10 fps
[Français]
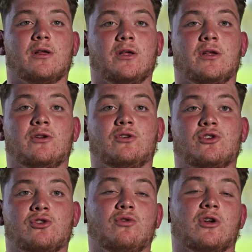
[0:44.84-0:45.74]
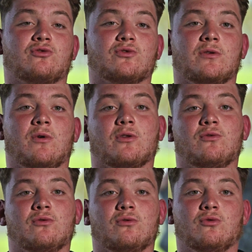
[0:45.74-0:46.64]
et j'ai eu la chance d'avoir
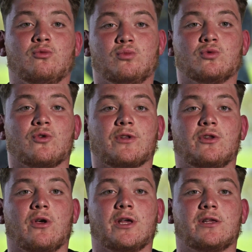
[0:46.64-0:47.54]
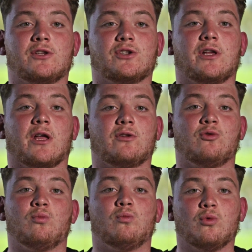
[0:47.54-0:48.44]
de bons entraîneurs avec qui j'ai
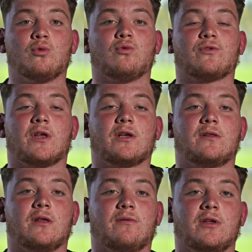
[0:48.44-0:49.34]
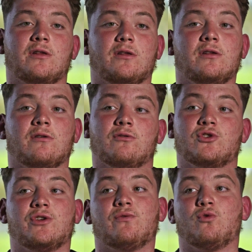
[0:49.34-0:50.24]
gardé de bons contacts et avec qui
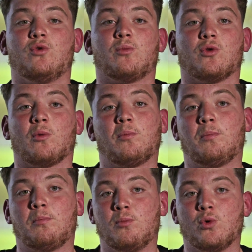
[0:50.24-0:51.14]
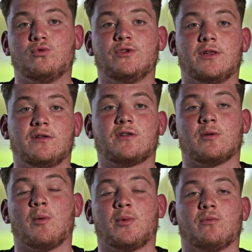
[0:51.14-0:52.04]
j'ai évolué pendant beaucoup d'années, ce
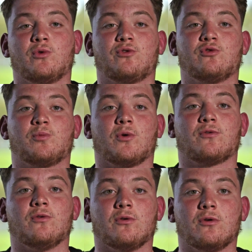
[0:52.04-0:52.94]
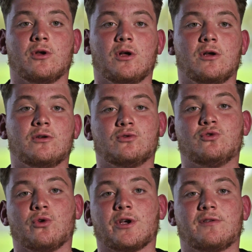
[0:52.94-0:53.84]
qui m'a permis aussi je pense de,
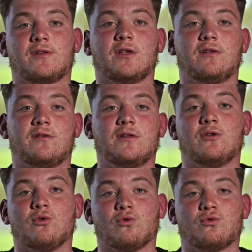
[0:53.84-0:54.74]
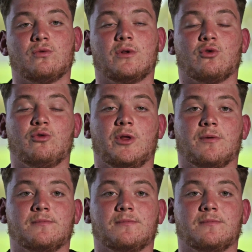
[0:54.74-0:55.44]
de rester ici et de continuer le